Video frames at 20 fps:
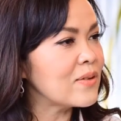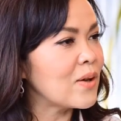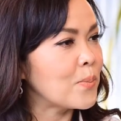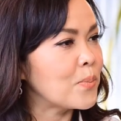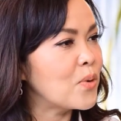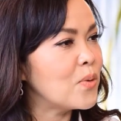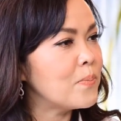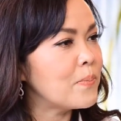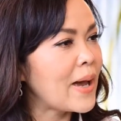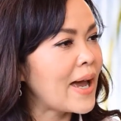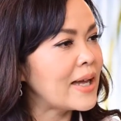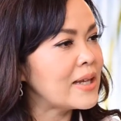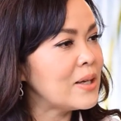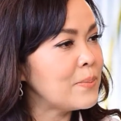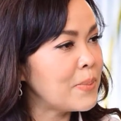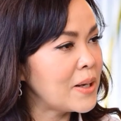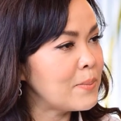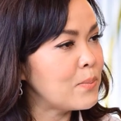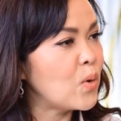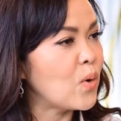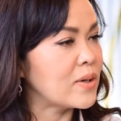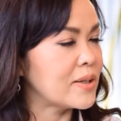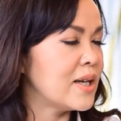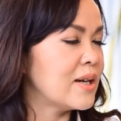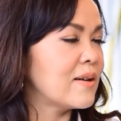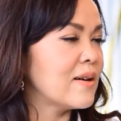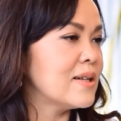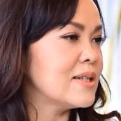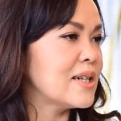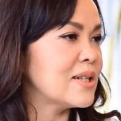ดสอบภูมิแพ้ที่เป็นบวก
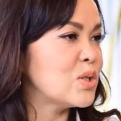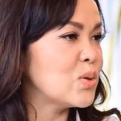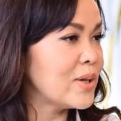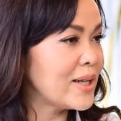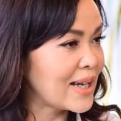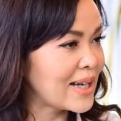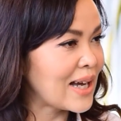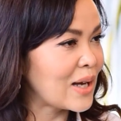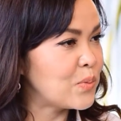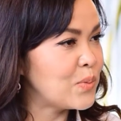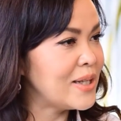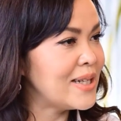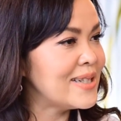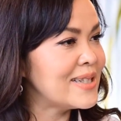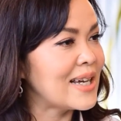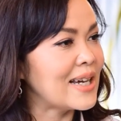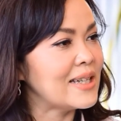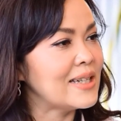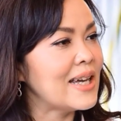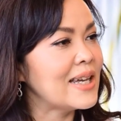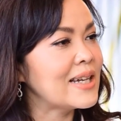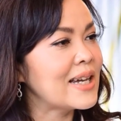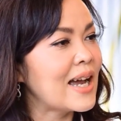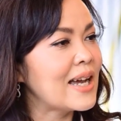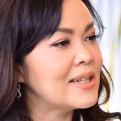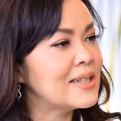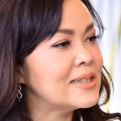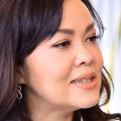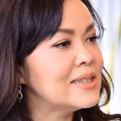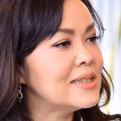นี่ก็จะช่วยในการวินิจฉัยได้
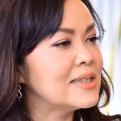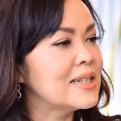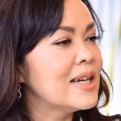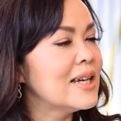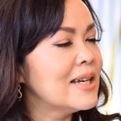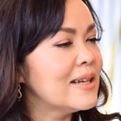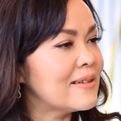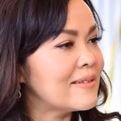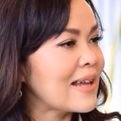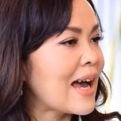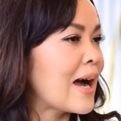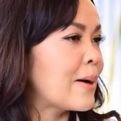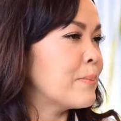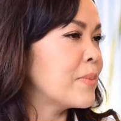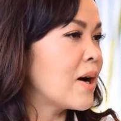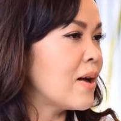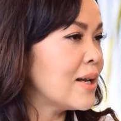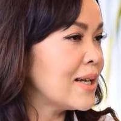ง่ายขึ้น 3.